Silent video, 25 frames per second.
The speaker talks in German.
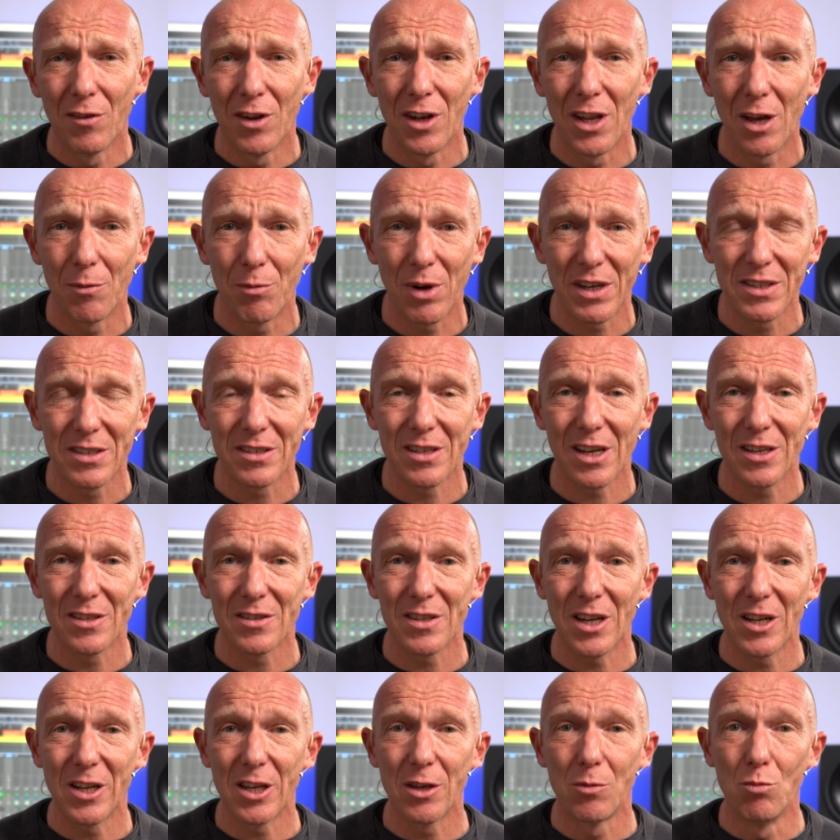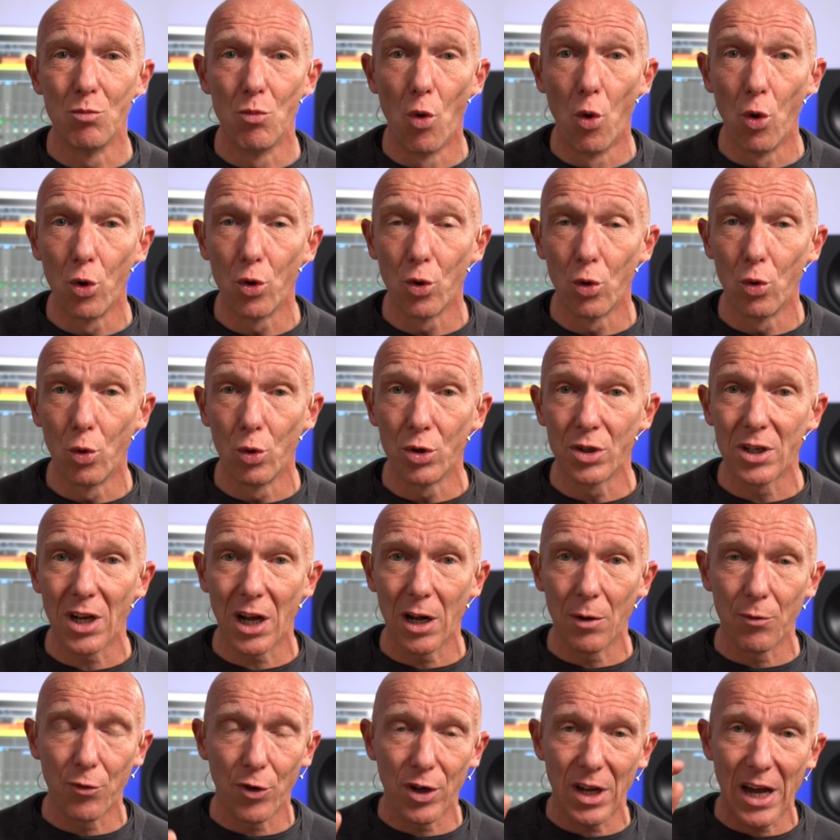wenn der Bass tatsächlich mono
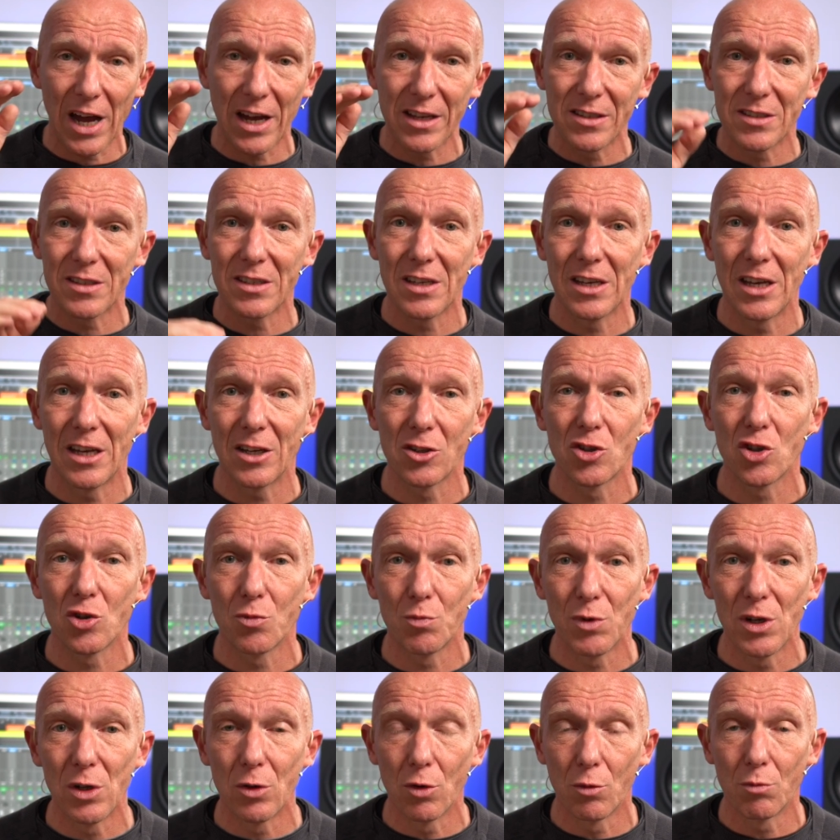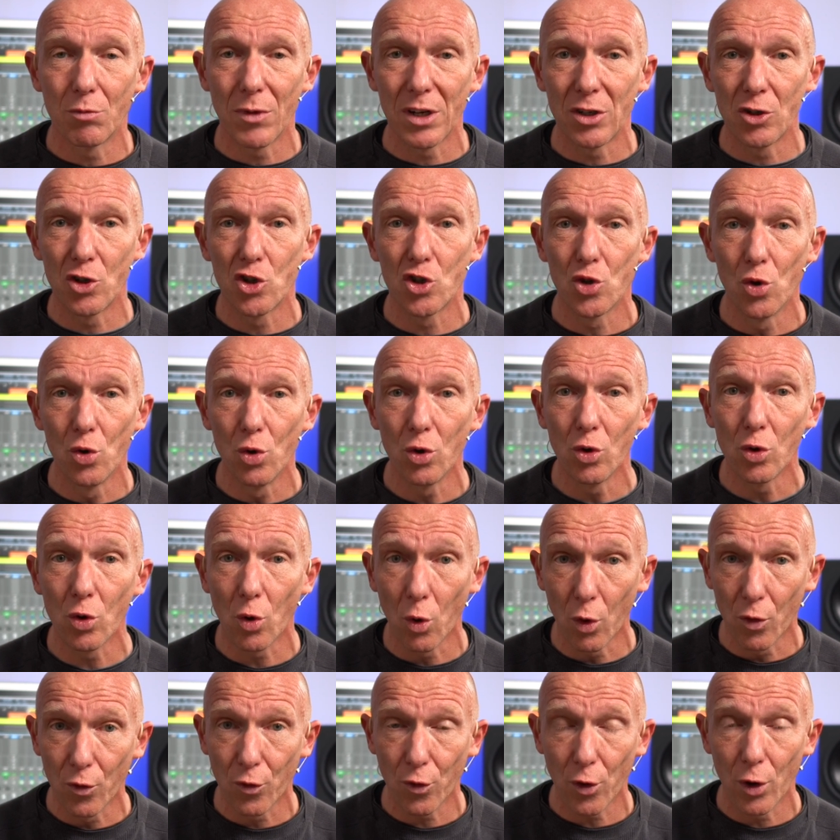unterhalb von 80 Hertz spielt und man einen schönen,
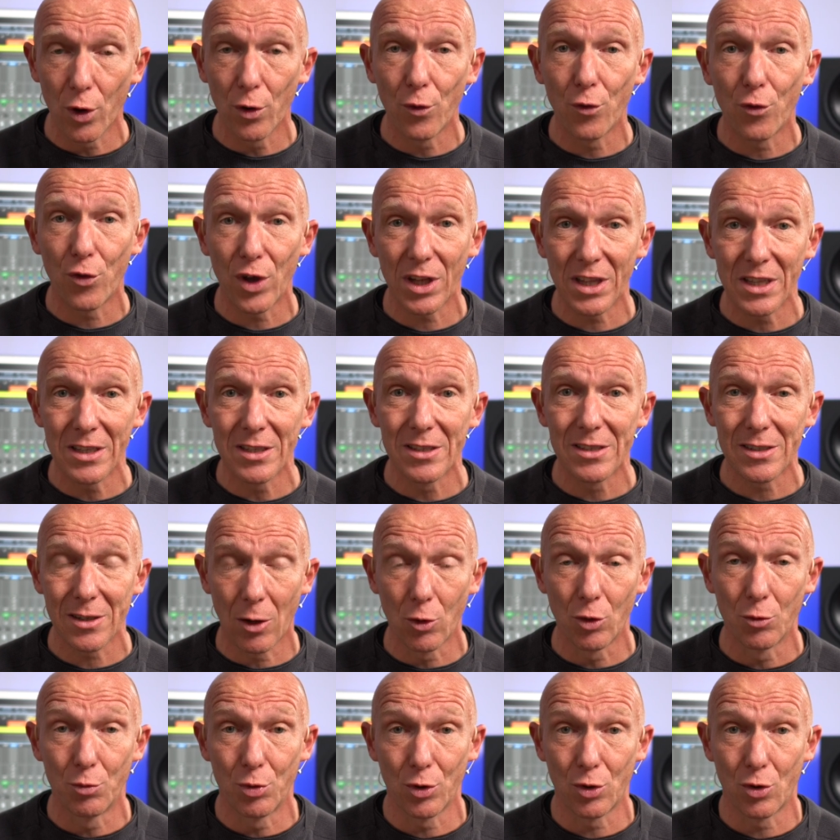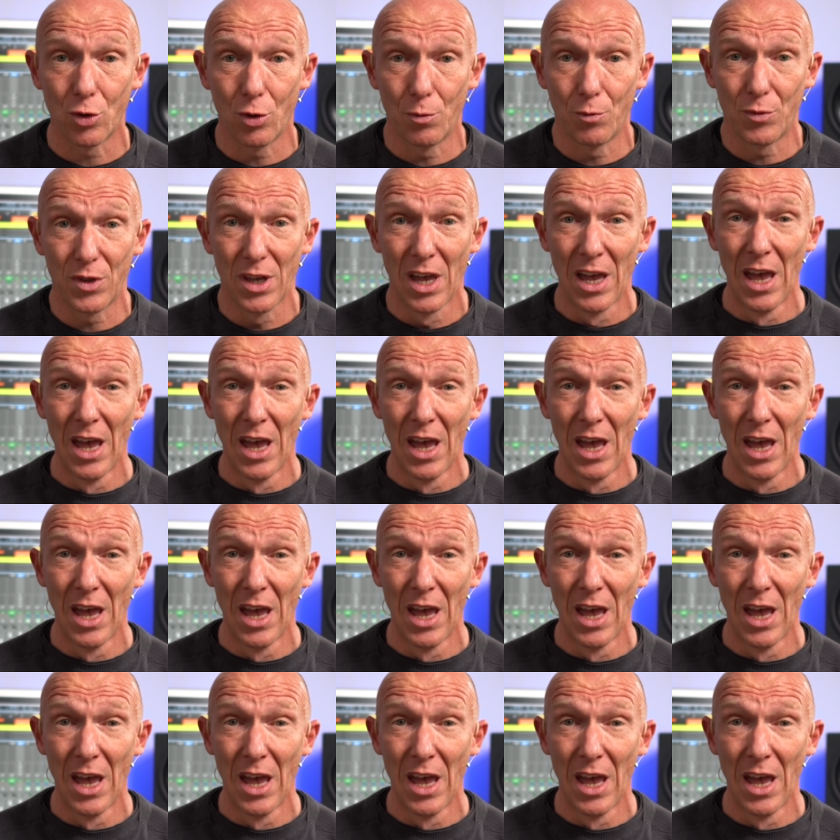druckvollen, fetten Sound bekommt.